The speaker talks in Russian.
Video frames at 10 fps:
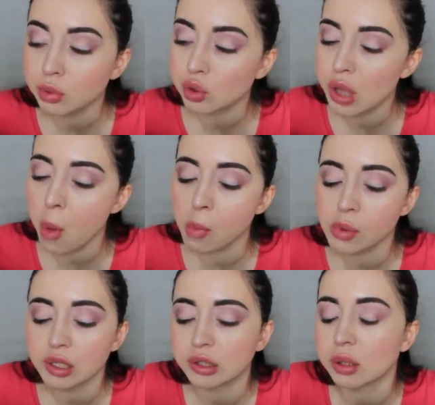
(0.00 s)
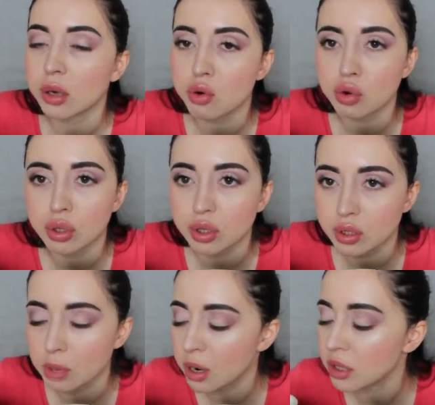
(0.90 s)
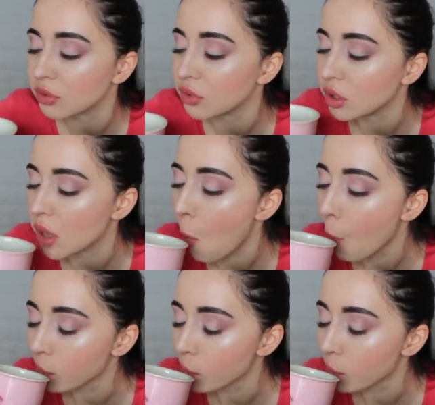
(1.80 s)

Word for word: просто хотела какое-то разнообразие внести.